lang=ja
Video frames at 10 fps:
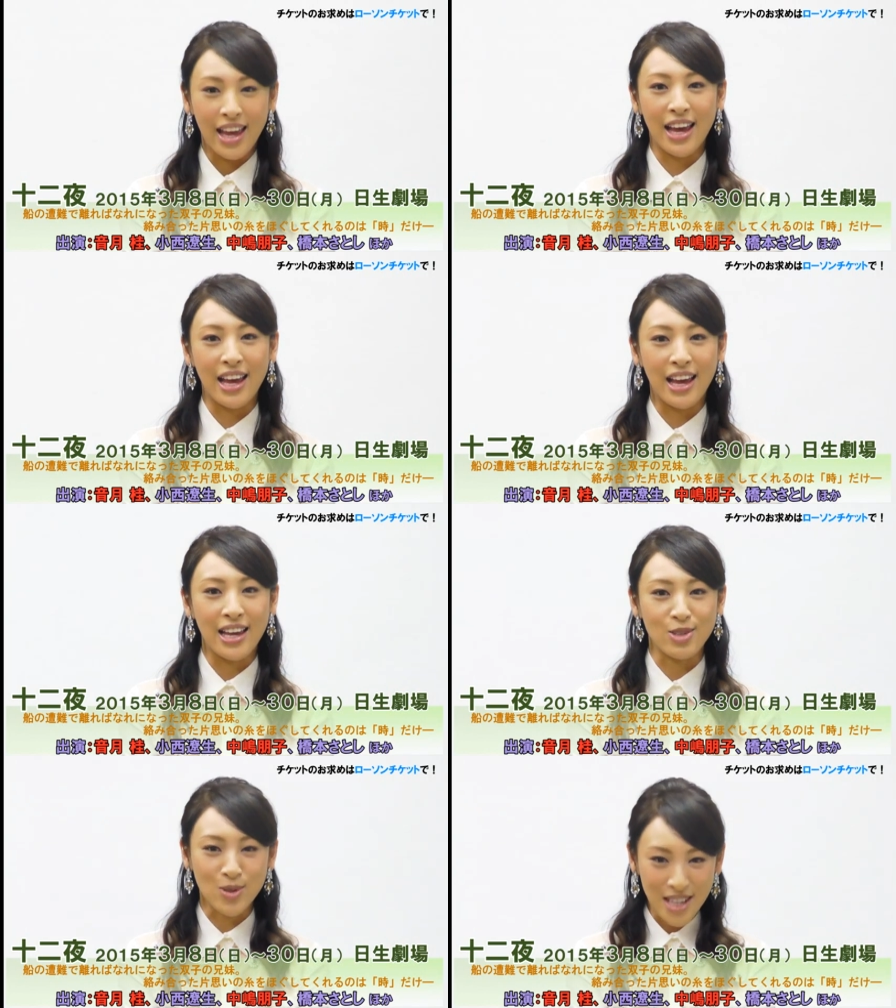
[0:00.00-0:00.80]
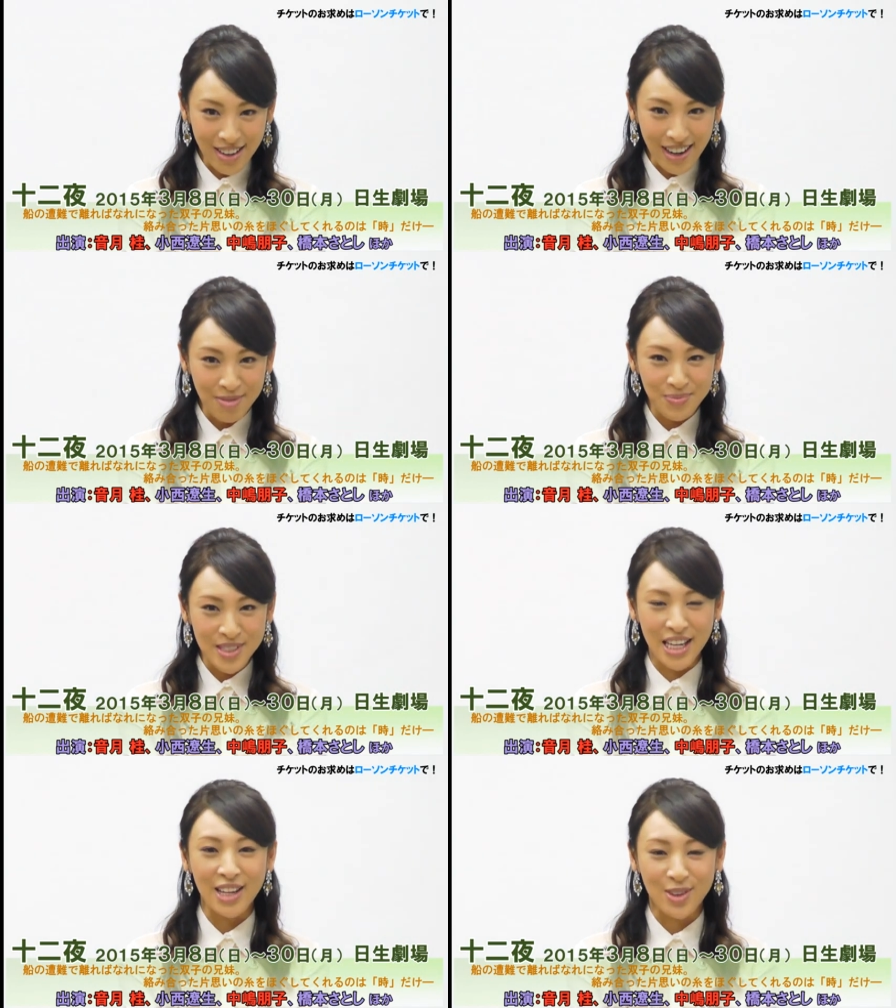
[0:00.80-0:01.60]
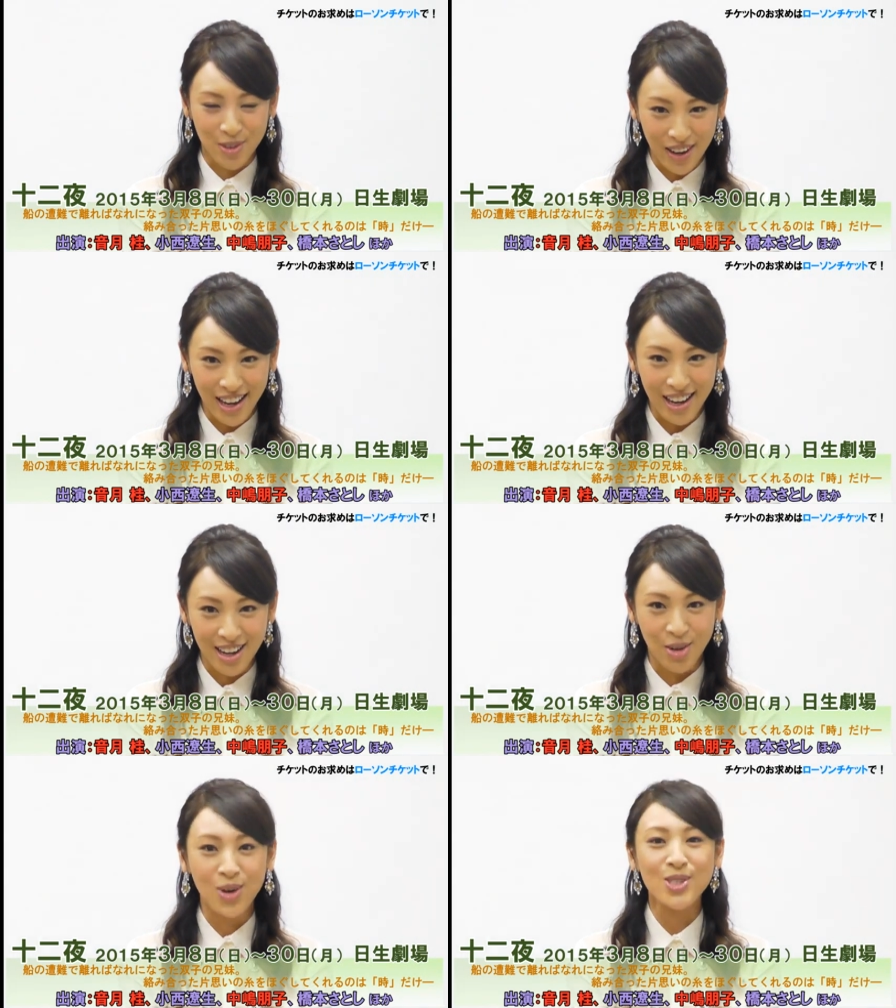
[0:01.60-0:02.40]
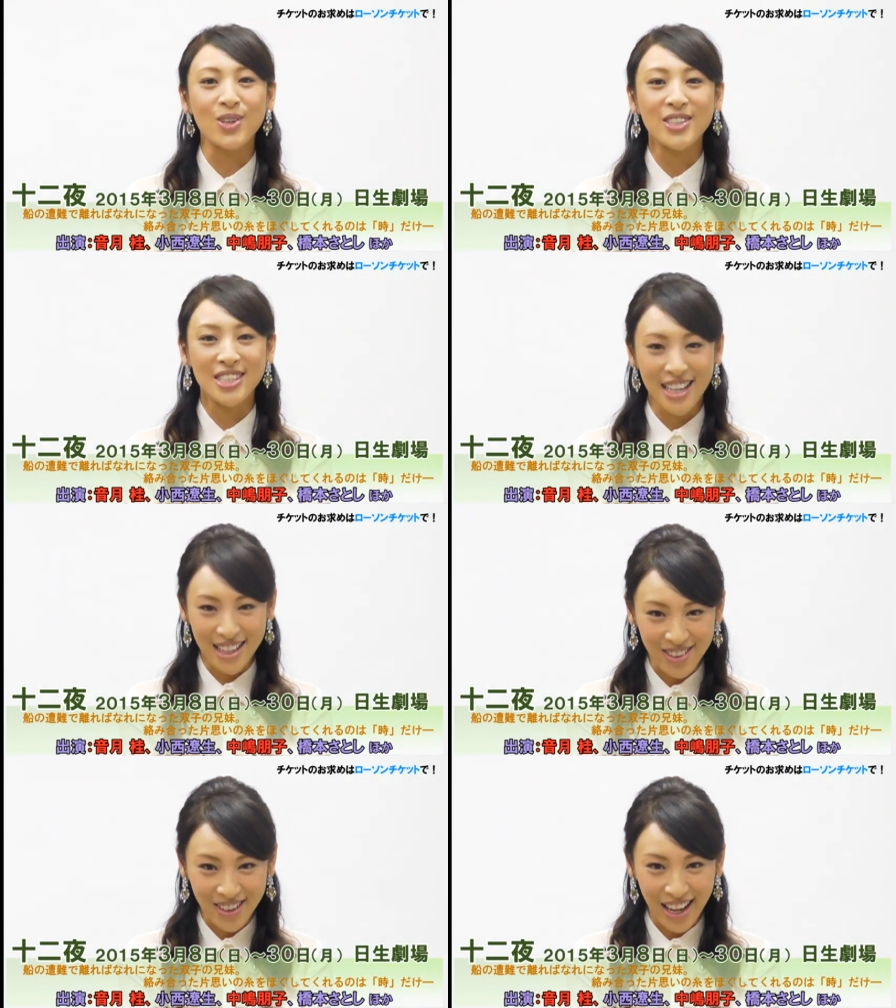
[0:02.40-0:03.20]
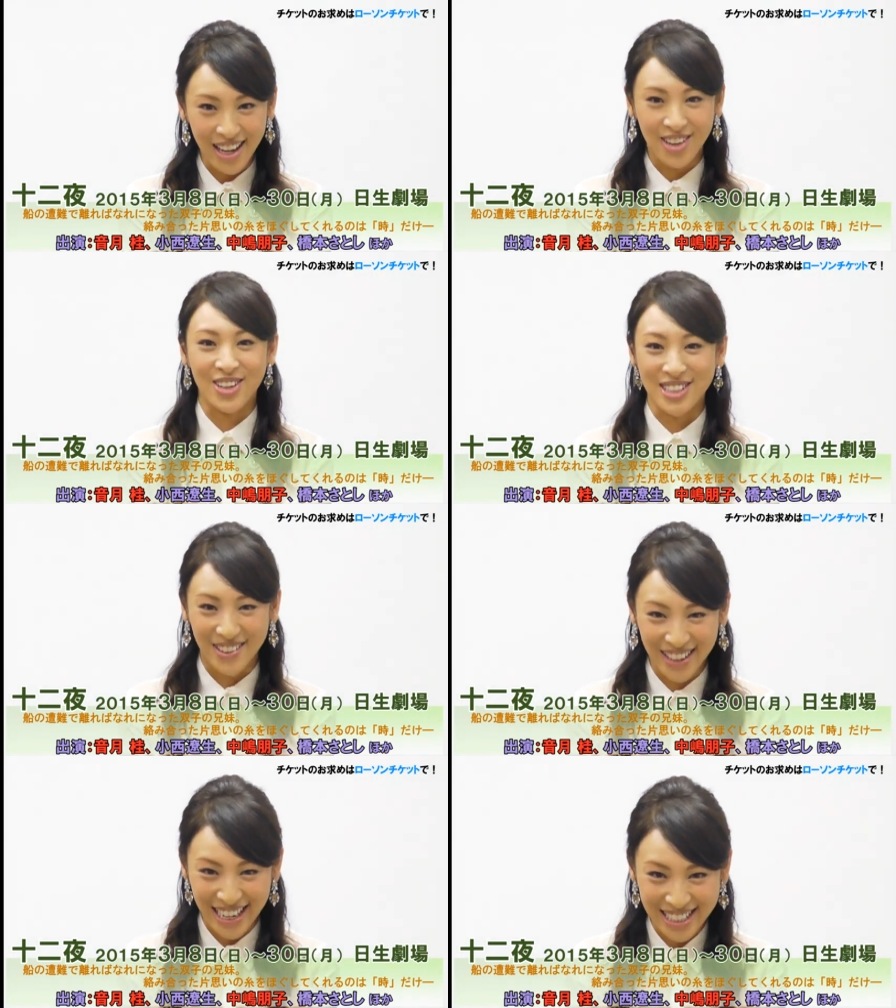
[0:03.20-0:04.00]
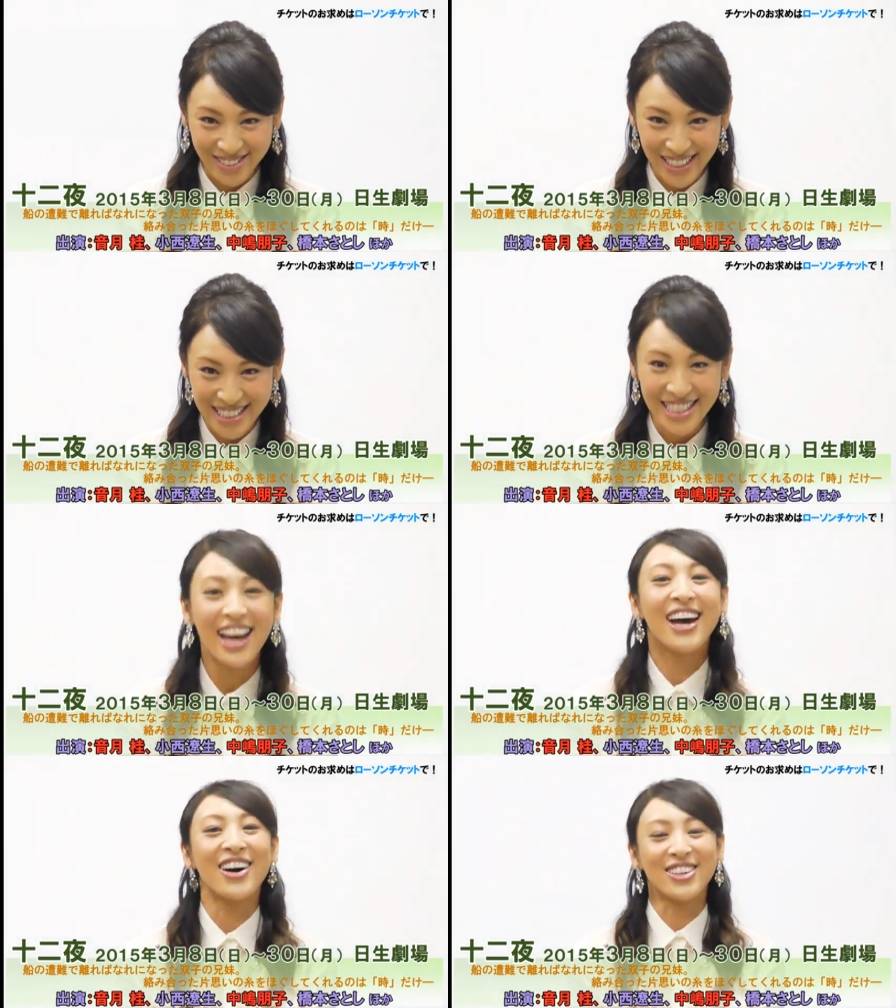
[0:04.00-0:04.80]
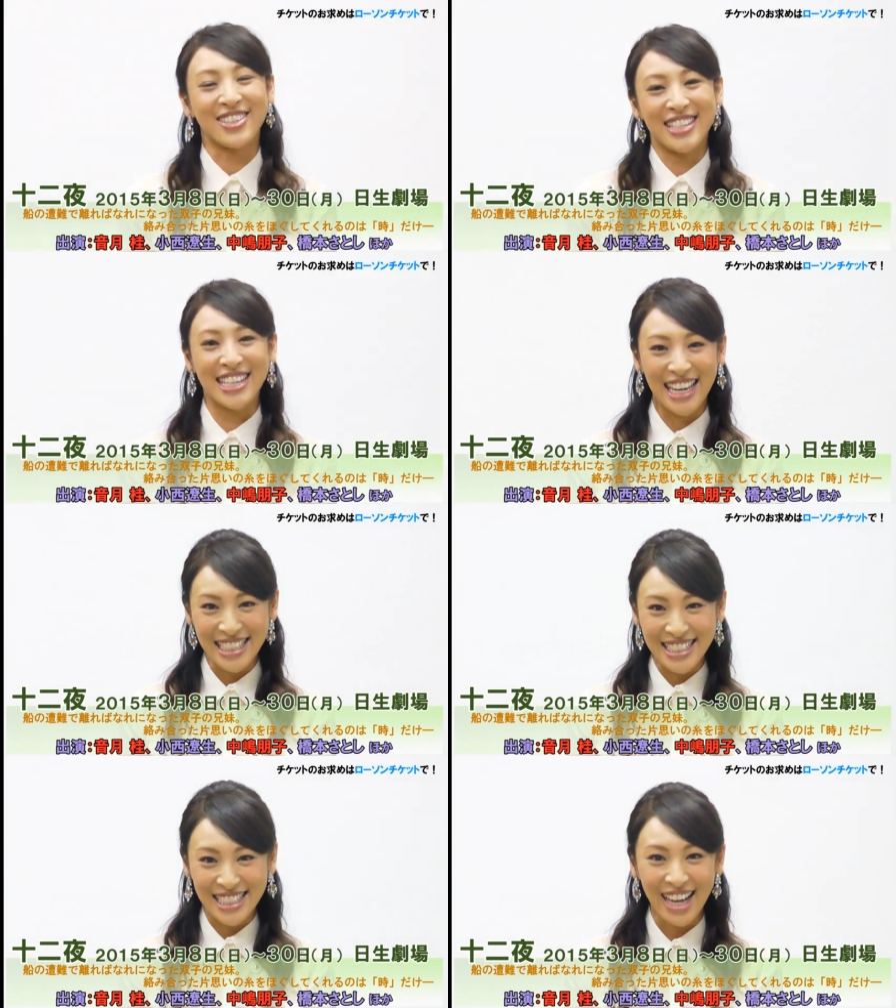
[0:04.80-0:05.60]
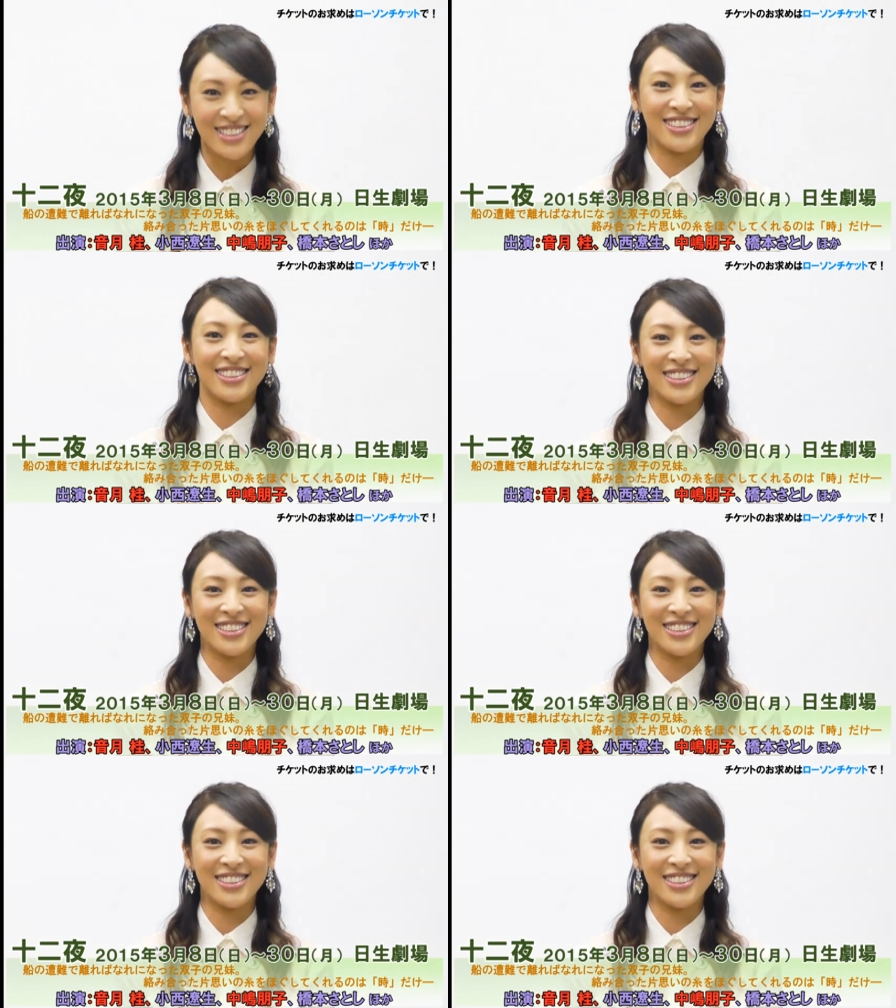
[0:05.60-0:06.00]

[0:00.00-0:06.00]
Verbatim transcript: えー、その際はチケットはローソンチケットでよろしくお願いします。音月けいでした。